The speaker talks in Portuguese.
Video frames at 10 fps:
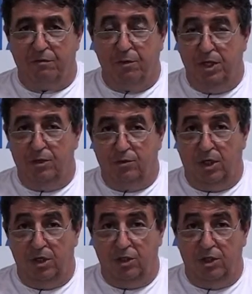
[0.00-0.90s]
Foi isso
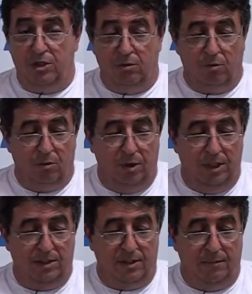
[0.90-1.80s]
que disse o
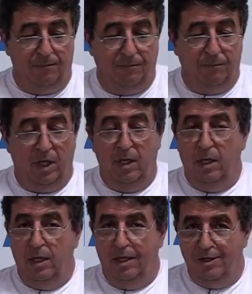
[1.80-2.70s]
colunista.
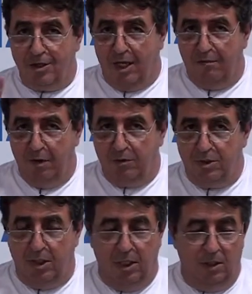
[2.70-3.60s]
E escreveu o
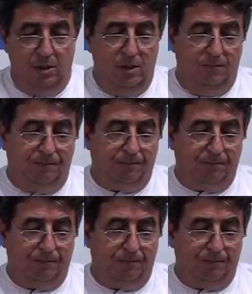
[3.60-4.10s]
seguinte: